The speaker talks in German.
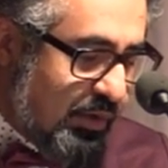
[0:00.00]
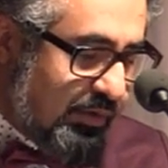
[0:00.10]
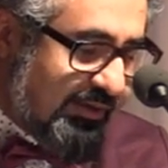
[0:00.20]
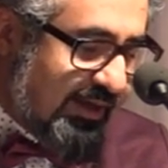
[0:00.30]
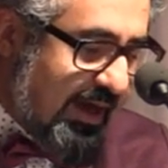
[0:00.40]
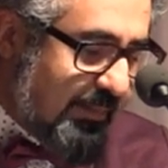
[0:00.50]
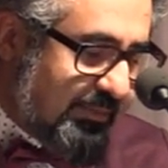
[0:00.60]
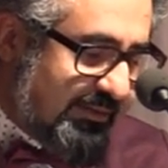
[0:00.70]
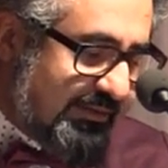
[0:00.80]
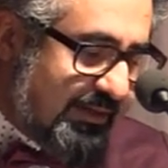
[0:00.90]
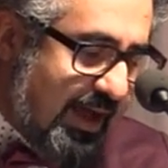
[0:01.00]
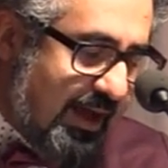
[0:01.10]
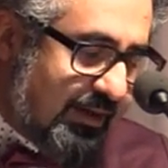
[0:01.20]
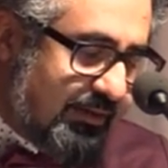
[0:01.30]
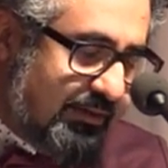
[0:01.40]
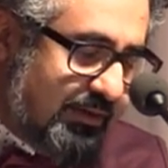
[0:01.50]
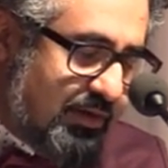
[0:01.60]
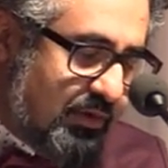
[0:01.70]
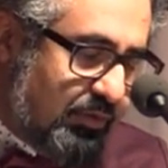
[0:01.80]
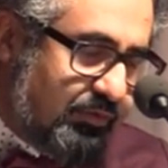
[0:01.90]
und gab nicht nach
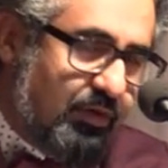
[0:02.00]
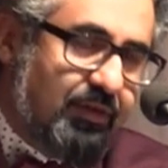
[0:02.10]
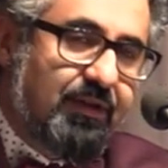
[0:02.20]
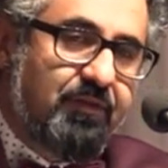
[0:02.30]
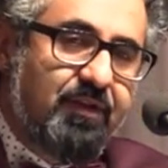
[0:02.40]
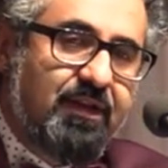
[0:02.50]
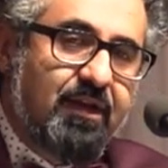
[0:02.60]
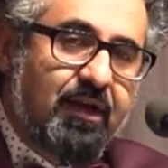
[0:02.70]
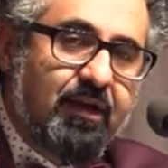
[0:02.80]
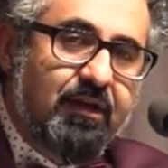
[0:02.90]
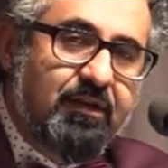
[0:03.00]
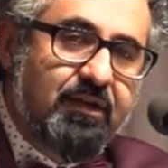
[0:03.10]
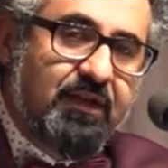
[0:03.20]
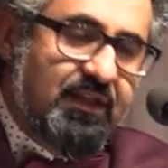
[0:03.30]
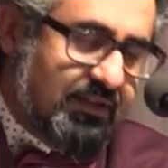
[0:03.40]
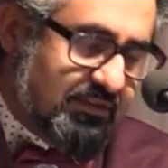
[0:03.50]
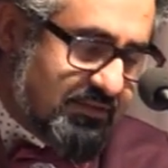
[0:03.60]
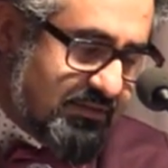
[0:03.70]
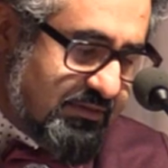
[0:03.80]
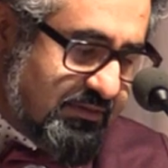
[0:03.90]
und wollte wieder,
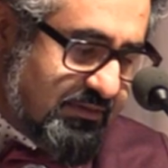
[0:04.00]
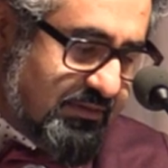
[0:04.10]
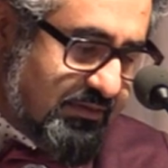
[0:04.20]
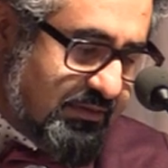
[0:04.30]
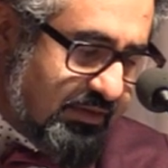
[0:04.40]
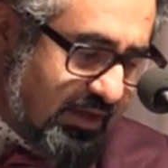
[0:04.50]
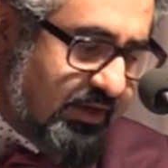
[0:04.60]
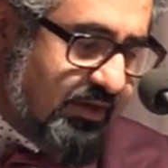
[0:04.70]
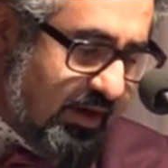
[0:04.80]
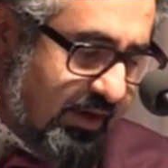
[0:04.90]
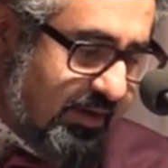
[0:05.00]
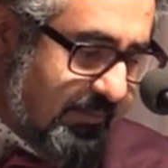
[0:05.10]
ließ. Iqra.